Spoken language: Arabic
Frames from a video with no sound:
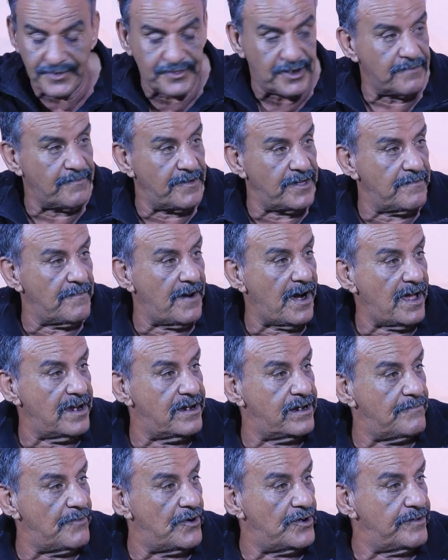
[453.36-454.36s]
ادري بيهم ما
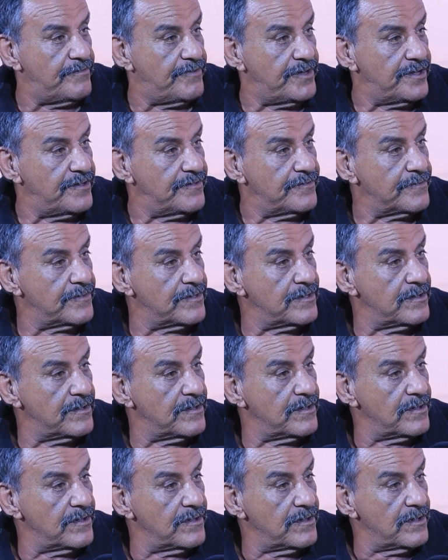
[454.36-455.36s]
علموني بيهم ما
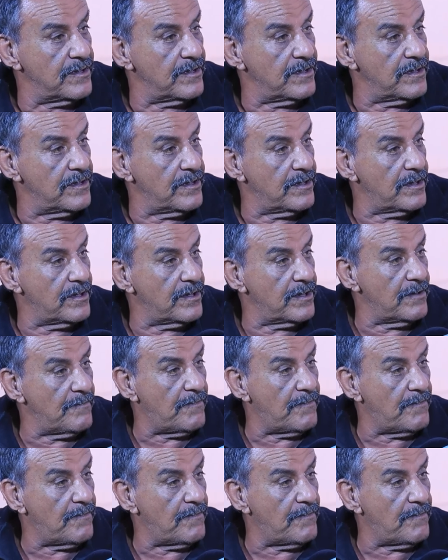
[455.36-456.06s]
قالوا لك ما شنو؟